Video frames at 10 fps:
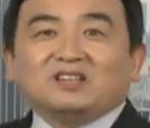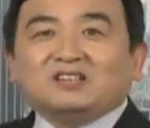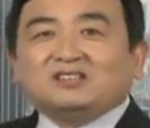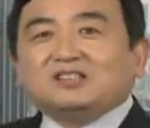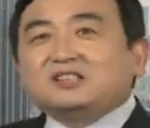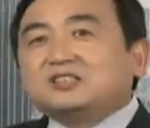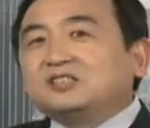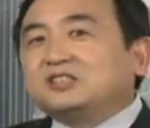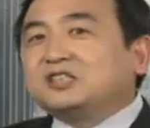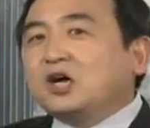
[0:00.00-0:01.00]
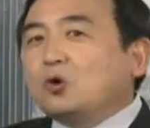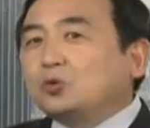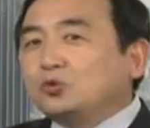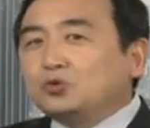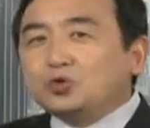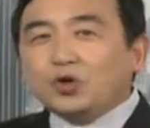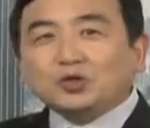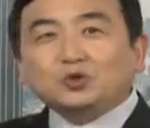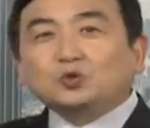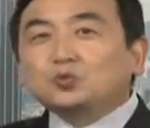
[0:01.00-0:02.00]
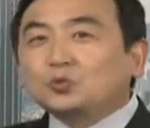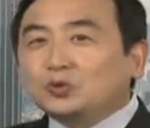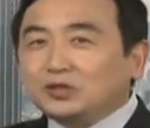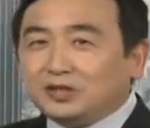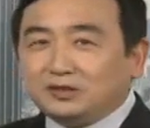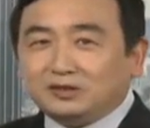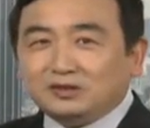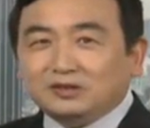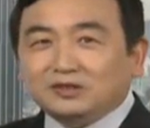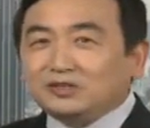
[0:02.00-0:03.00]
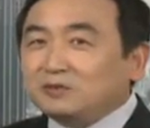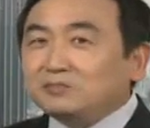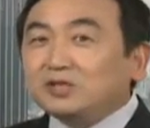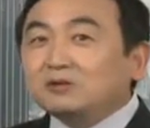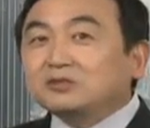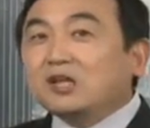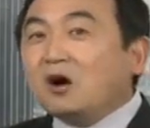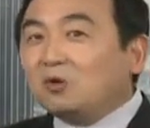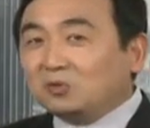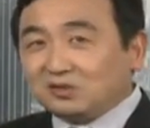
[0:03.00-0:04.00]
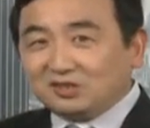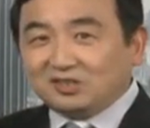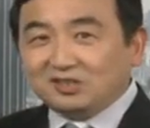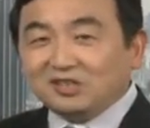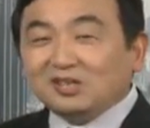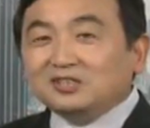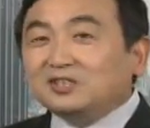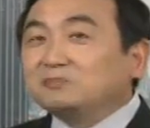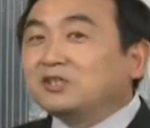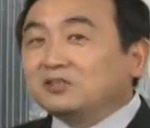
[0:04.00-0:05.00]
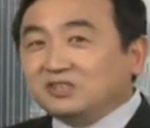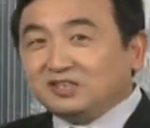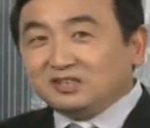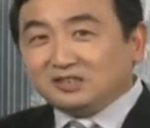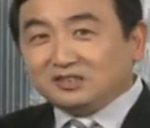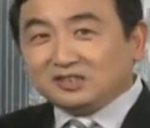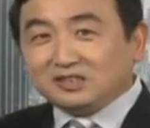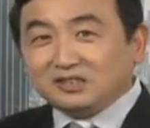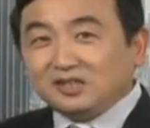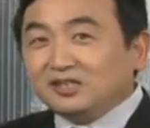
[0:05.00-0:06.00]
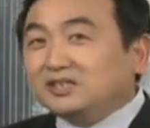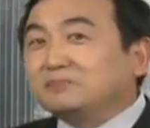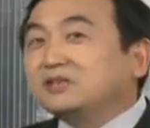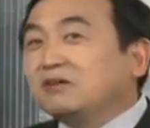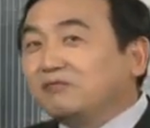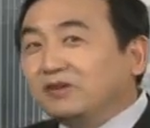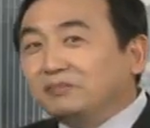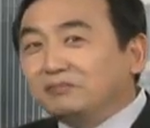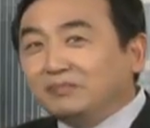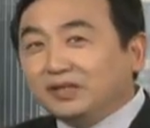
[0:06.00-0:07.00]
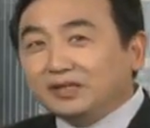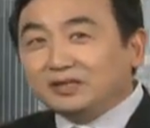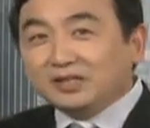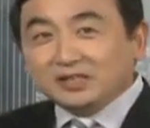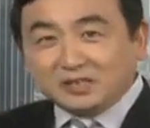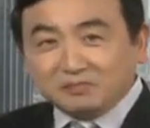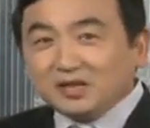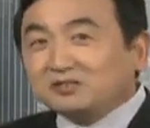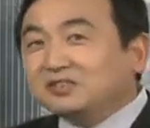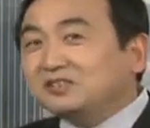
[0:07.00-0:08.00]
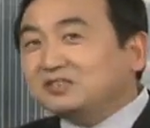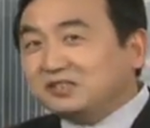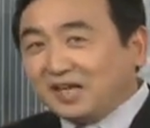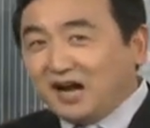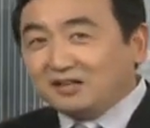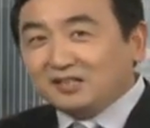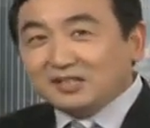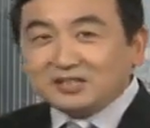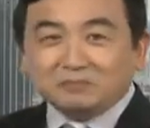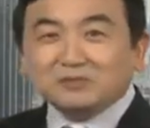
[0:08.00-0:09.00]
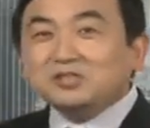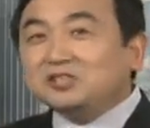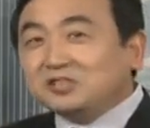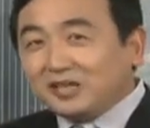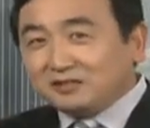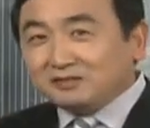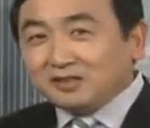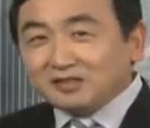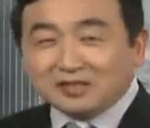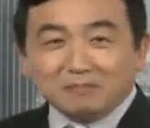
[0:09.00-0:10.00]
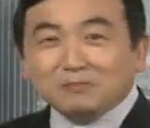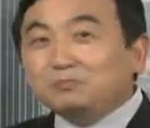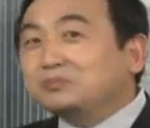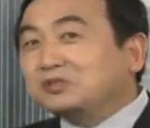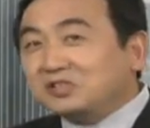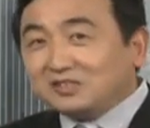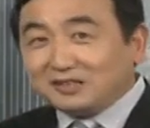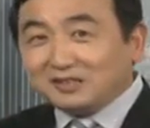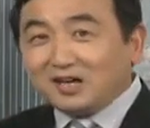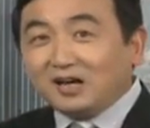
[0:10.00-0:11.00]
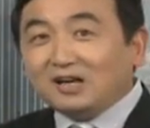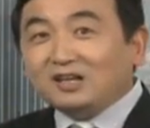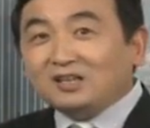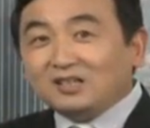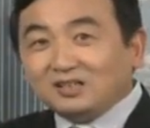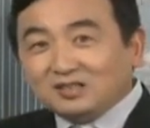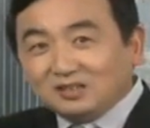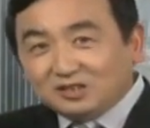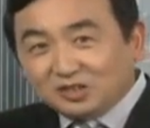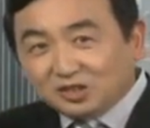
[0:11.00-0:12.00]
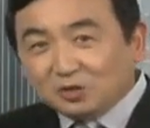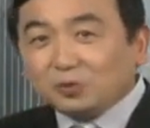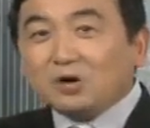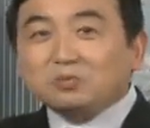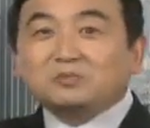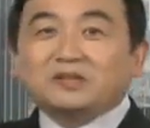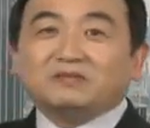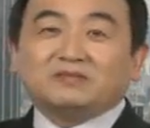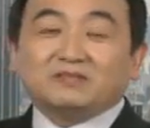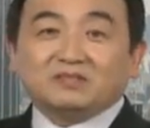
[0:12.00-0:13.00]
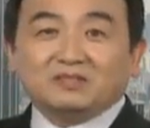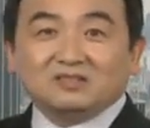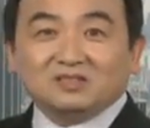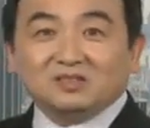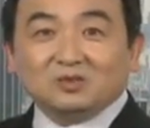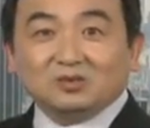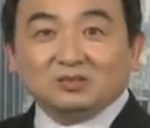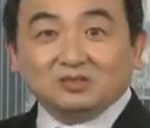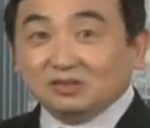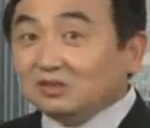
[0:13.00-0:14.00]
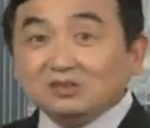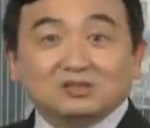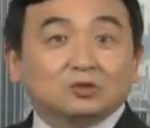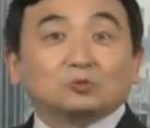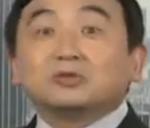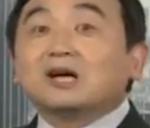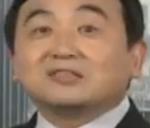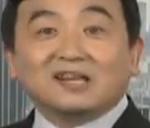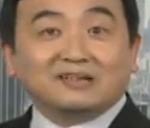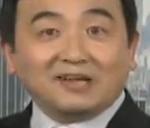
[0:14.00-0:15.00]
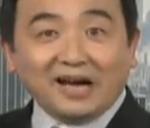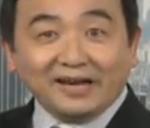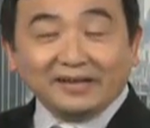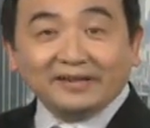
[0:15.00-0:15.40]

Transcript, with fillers: 那是教育全中国人什么叫道德，什么叫精神？什么叫文明？什么叫思想？什么是人？什么不是人的首要部门？嗯，中央电视台，